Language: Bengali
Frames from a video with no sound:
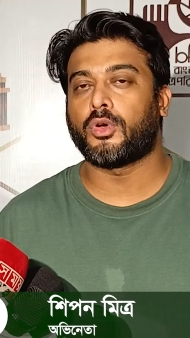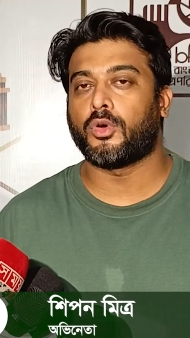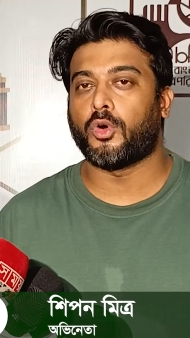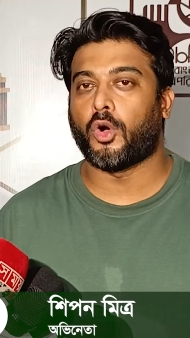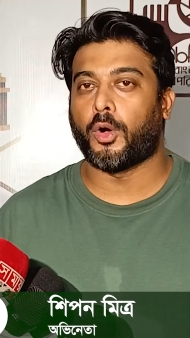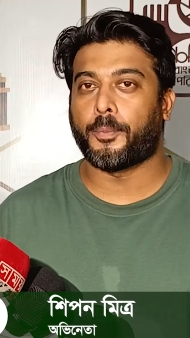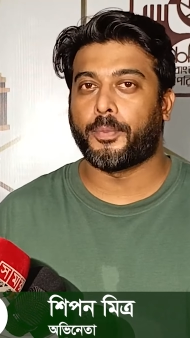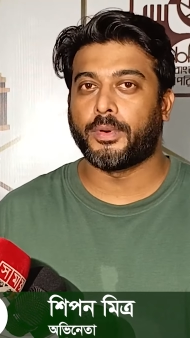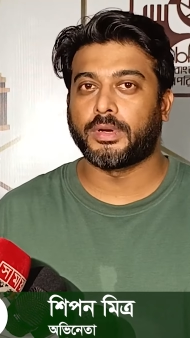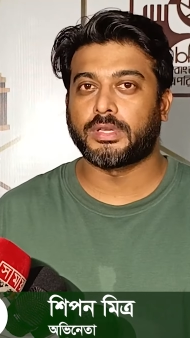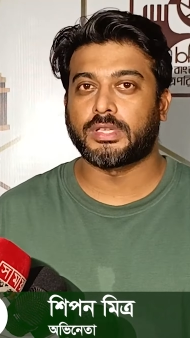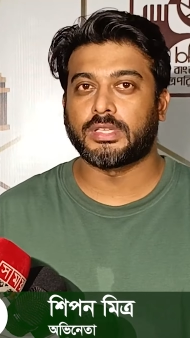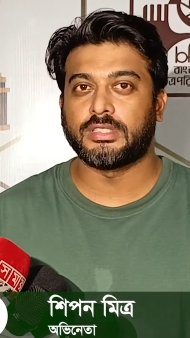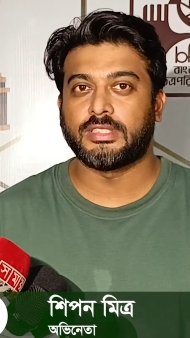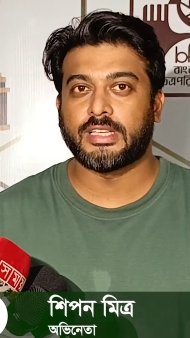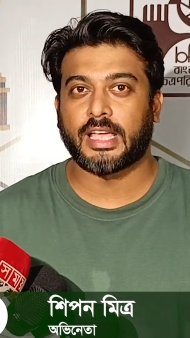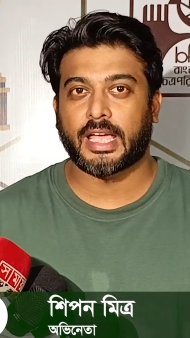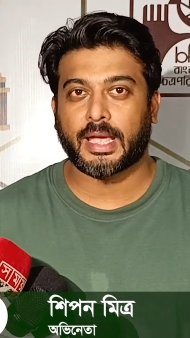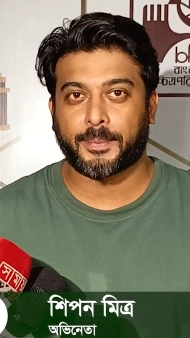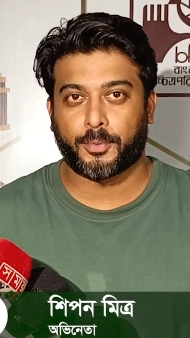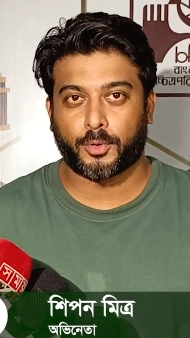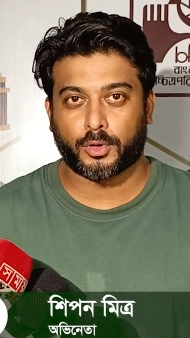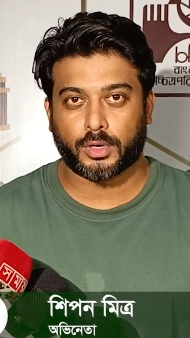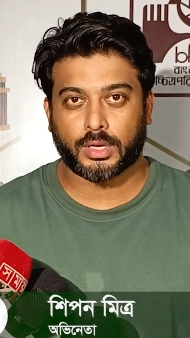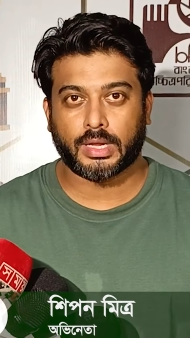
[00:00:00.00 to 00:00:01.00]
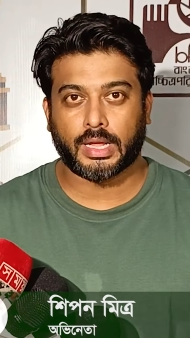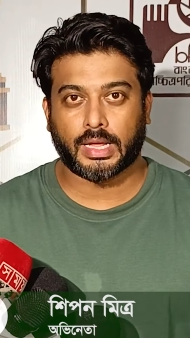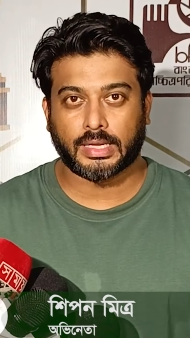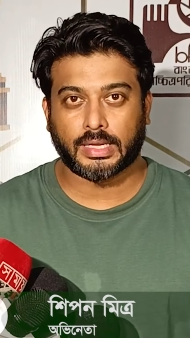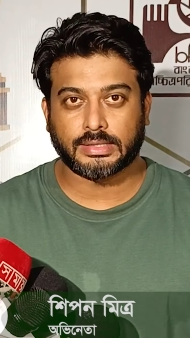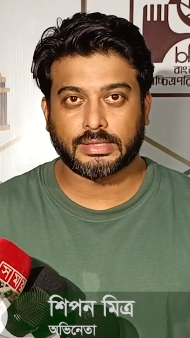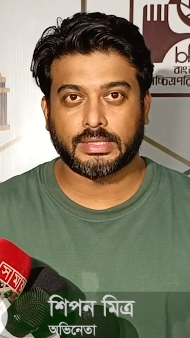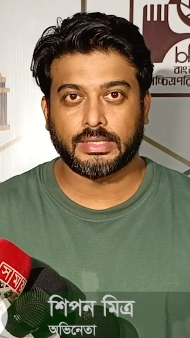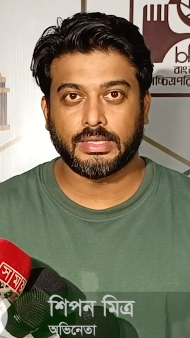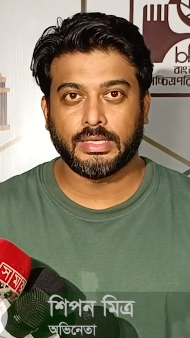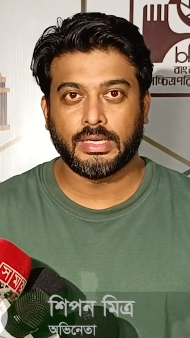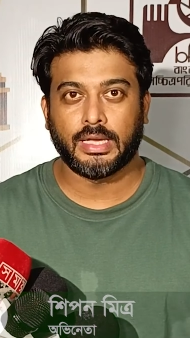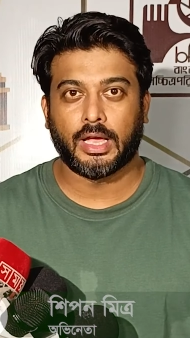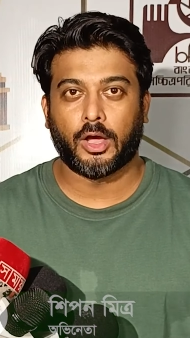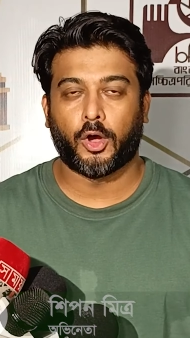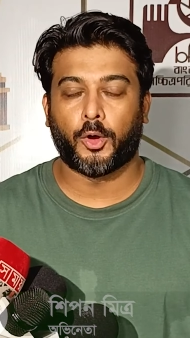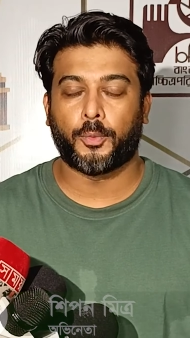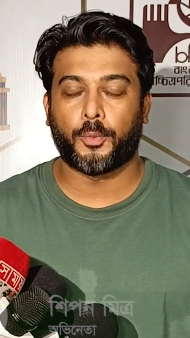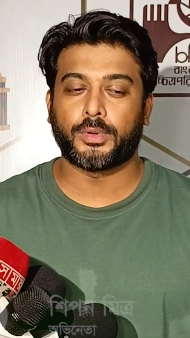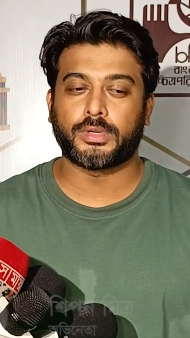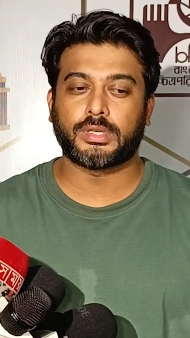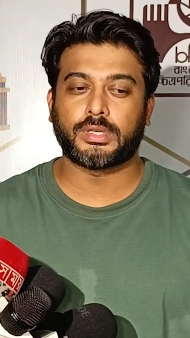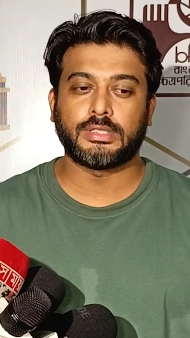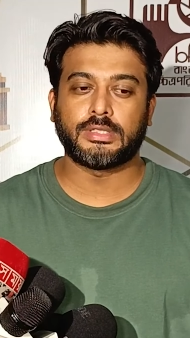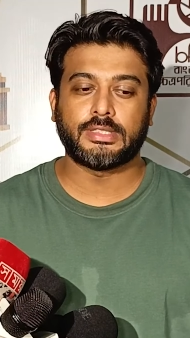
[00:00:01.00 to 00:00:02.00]
তো অপারেশন জ্যাকপটে আছি
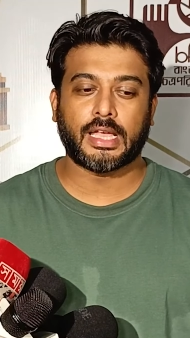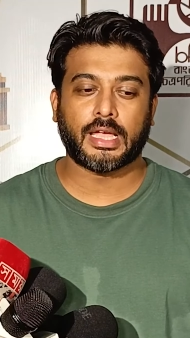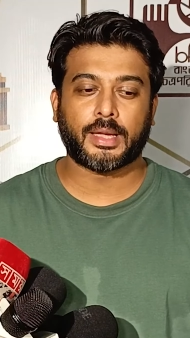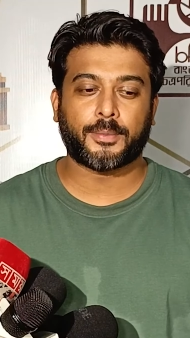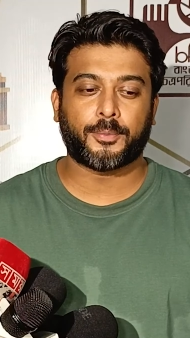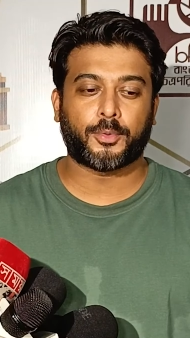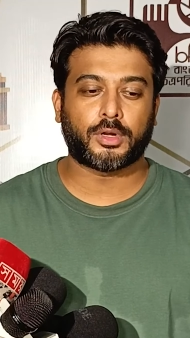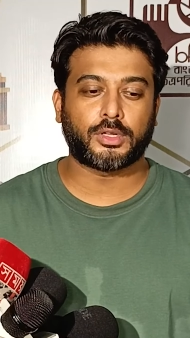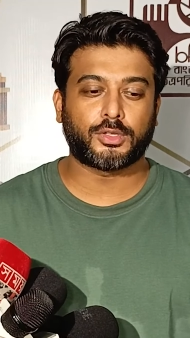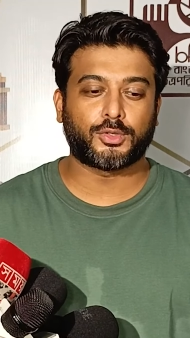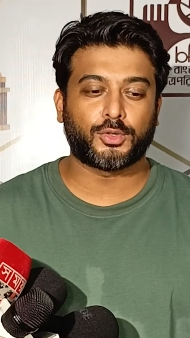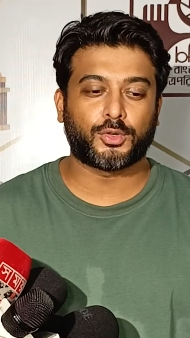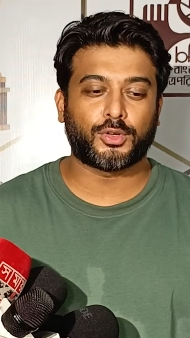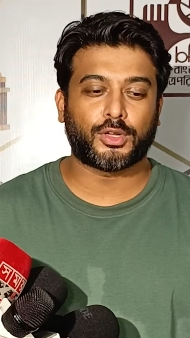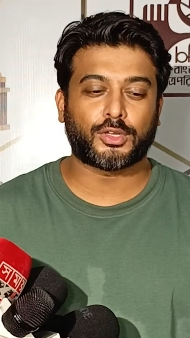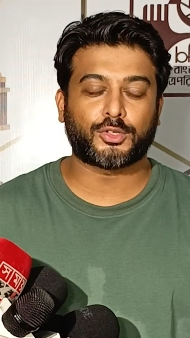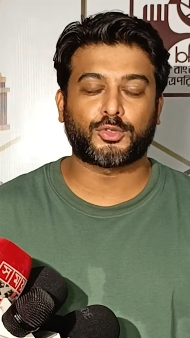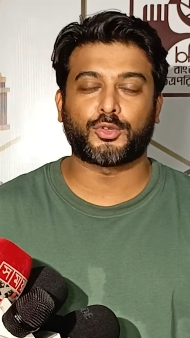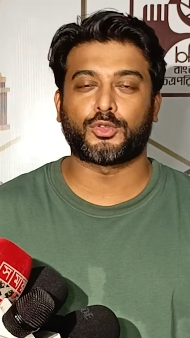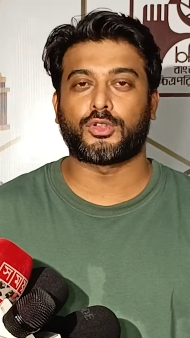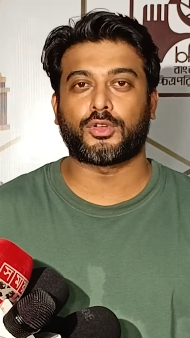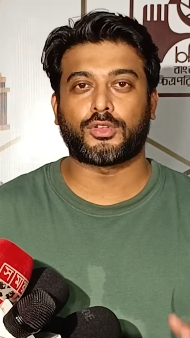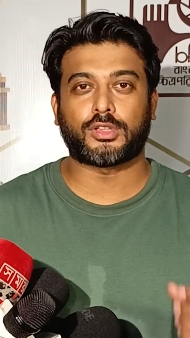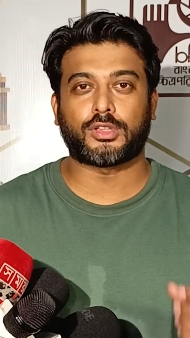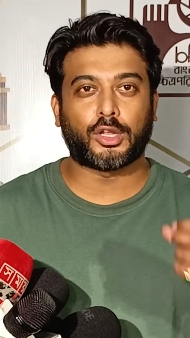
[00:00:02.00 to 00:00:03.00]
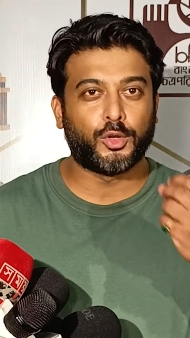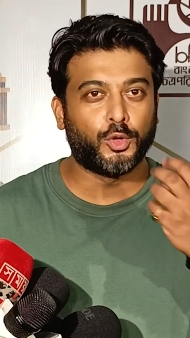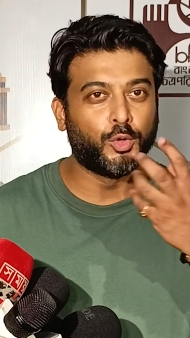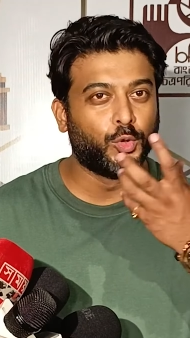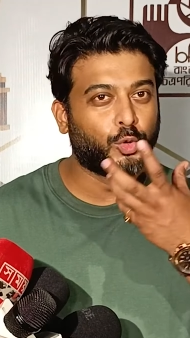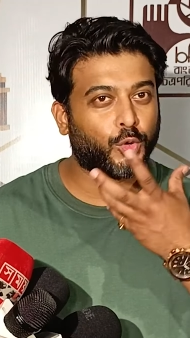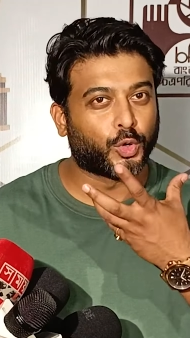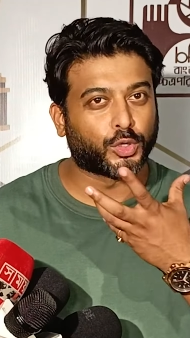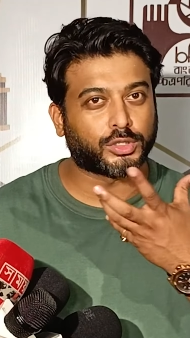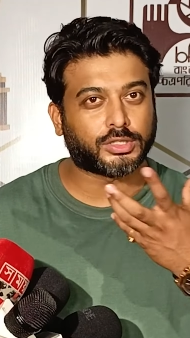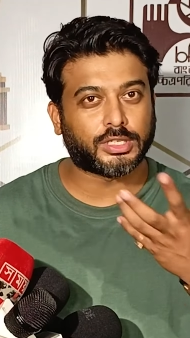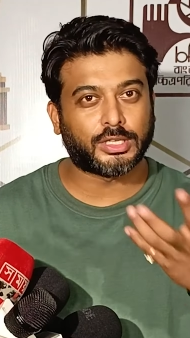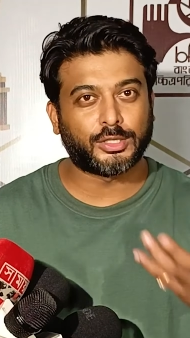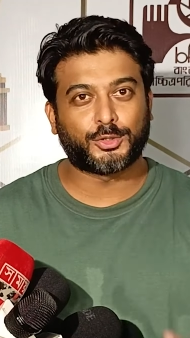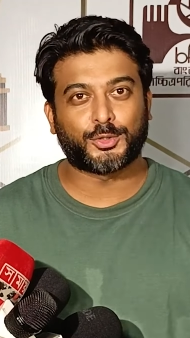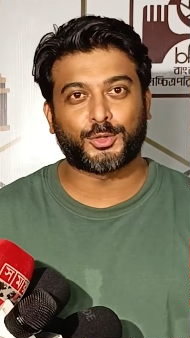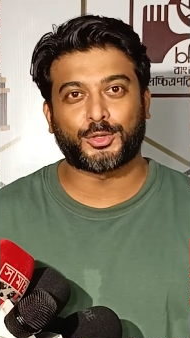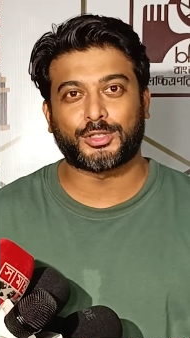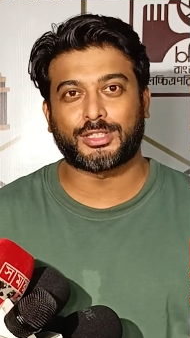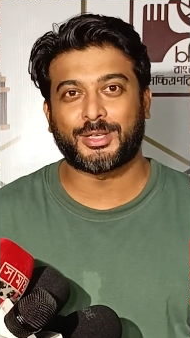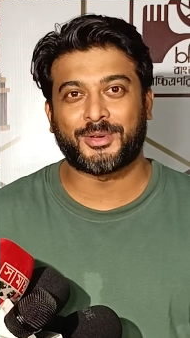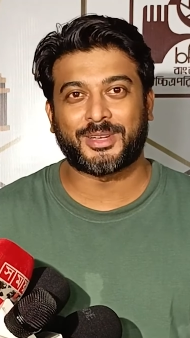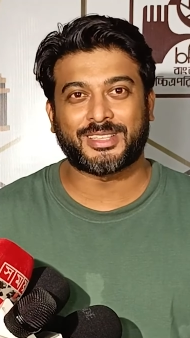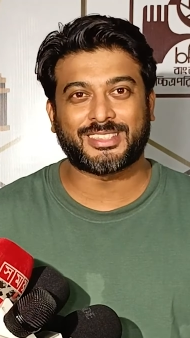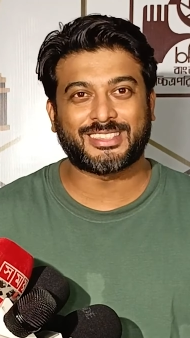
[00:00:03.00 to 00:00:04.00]
অপারেশন জ্যাকপটের জন্য সত্যি কথা লুকও চেঞ্জ
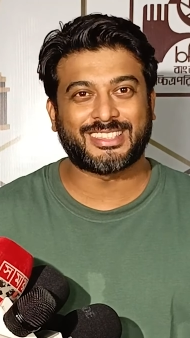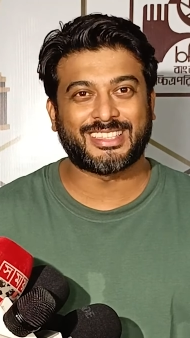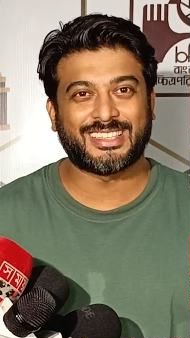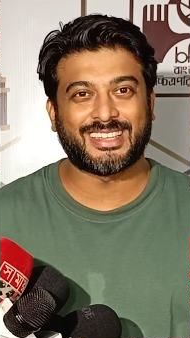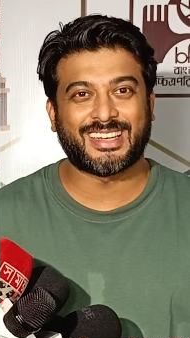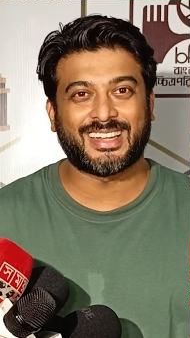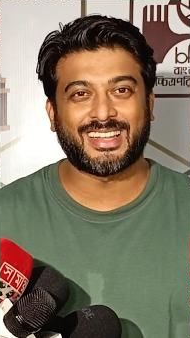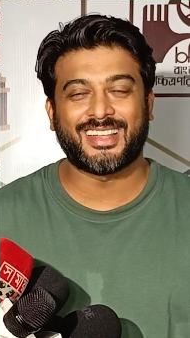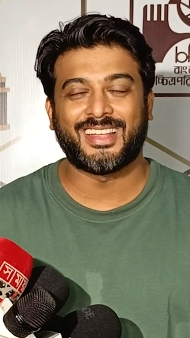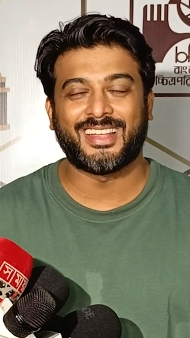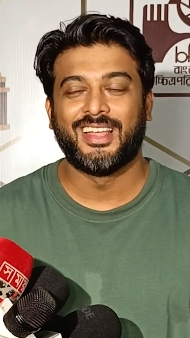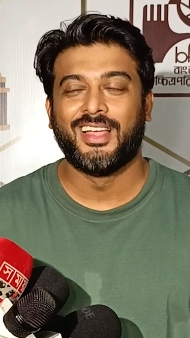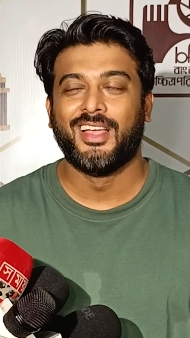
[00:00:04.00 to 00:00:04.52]
করতে পারছি না